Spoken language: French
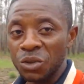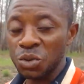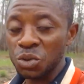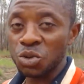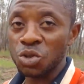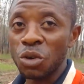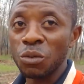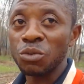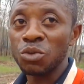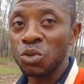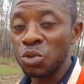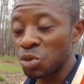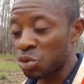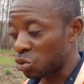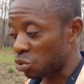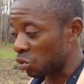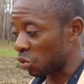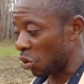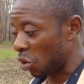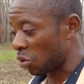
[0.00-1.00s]
Nous sommes
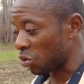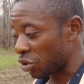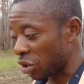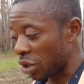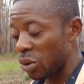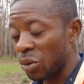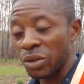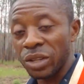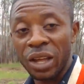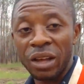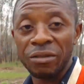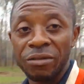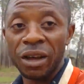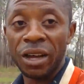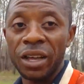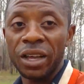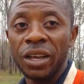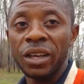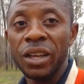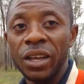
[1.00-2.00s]
toujours en train de
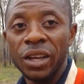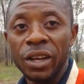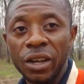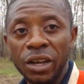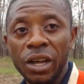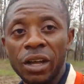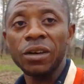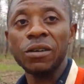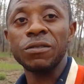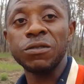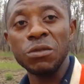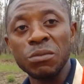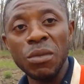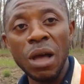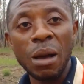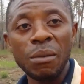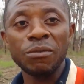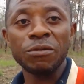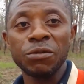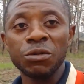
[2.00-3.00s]
travailler. Euh,
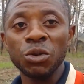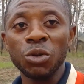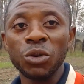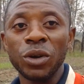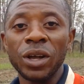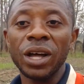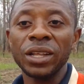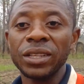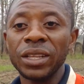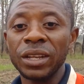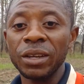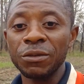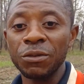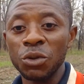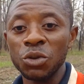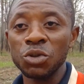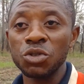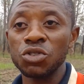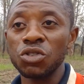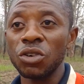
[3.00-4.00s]
vous-même, vous regardez
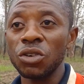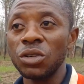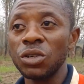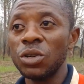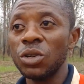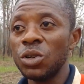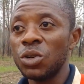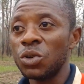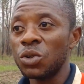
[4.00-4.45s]
l'évolution.